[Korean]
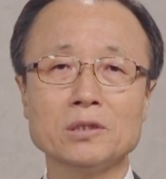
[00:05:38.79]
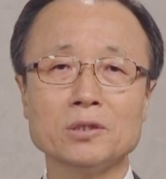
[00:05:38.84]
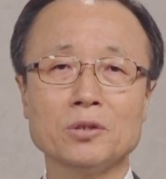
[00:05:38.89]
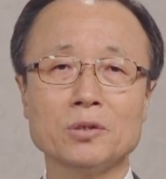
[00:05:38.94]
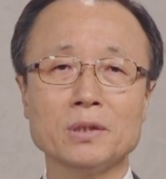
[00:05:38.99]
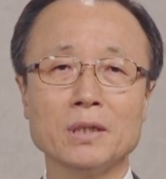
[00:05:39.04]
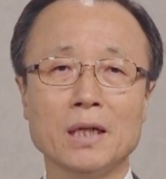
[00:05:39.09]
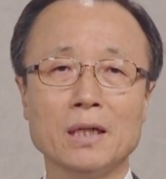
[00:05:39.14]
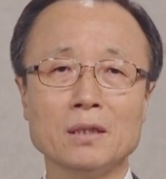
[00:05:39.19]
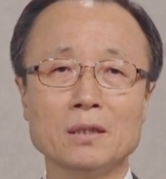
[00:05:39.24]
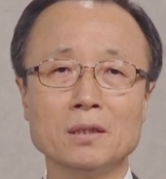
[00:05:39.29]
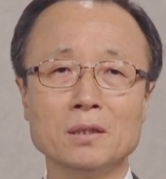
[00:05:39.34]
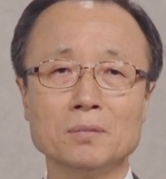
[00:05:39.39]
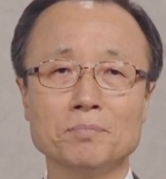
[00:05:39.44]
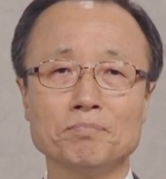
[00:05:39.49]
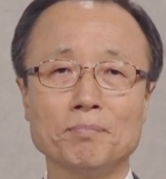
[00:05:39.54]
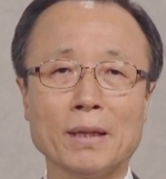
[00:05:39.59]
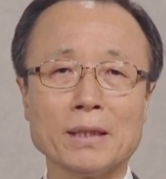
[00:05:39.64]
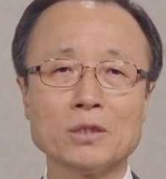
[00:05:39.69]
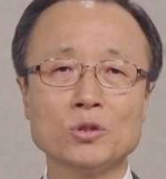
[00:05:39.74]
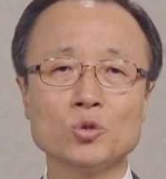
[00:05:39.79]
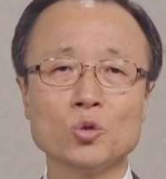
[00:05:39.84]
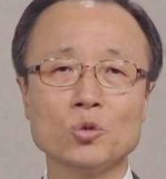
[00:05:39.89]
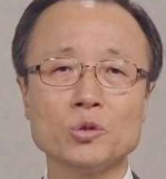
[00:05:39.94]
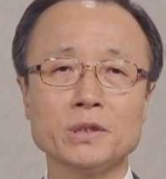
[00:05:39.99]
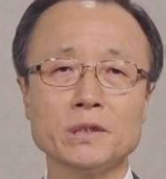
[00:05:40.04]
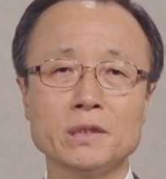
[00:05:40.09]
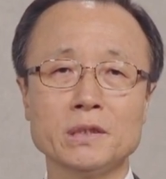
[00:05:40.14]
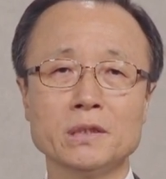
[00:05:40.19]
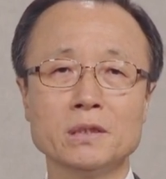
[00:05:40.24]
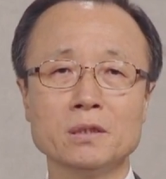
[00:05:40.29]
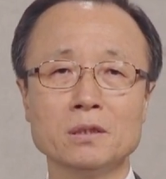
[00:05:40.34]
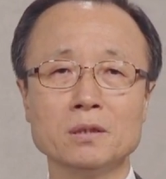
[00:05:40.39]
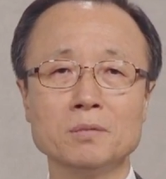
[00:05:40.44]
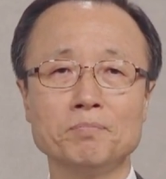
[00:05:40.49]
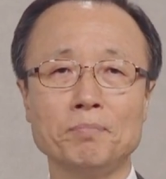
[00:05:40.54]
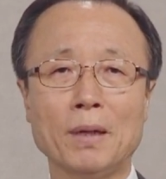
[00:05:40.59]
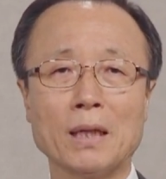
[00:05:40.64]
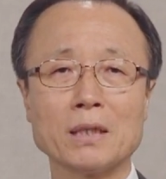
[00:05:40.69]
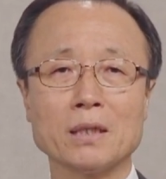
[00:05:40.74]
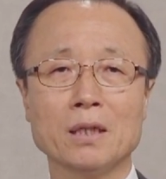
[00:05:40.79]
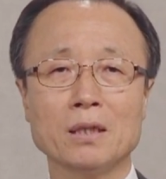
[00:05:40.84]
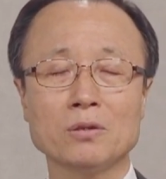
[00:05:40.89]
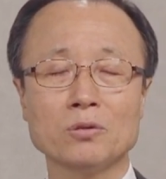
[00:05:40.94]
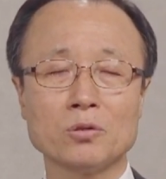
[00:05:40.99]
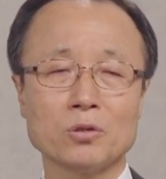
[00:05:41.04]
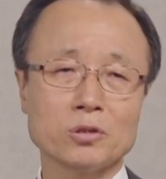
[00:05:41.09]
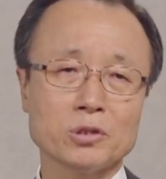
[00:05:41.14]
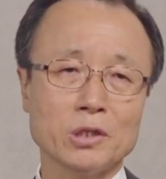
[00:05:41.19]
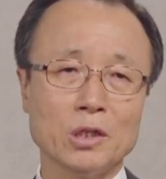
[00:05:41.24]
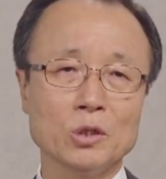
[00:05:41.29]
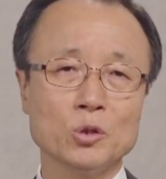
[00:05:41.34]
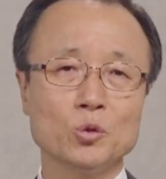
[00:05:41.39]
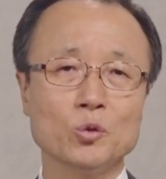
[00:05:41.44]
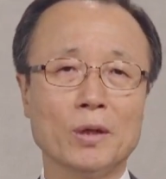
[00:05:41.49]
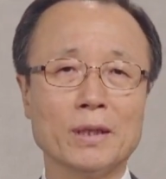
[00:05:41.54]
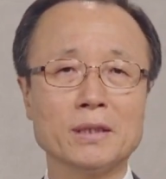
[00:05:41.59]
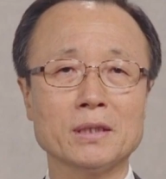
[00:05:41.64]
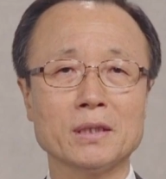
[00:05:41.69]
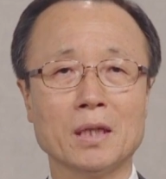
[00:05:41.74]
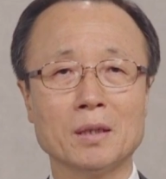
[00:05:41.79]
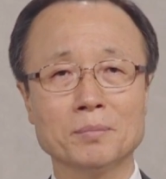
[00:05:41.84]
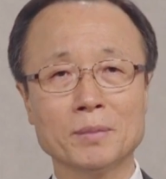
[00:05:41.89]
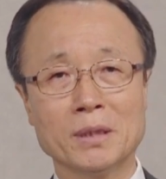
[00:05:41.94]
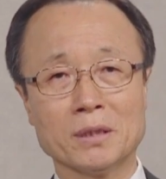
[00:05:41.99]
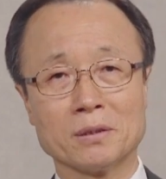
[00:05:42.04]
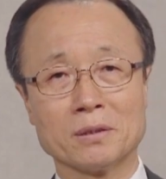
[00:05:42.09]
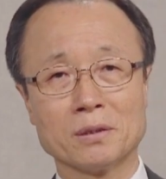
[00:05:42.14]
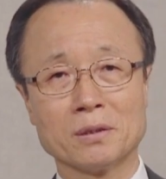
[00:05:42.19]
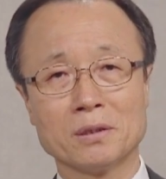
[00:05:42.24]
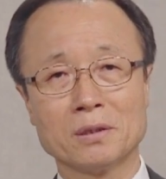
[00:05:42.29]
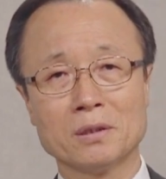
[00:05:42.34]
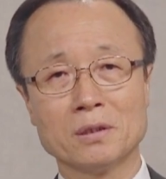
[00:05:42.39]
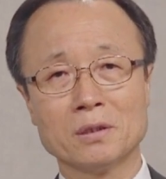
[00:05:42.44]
성향을 만족시키는 방향으로 설교한다면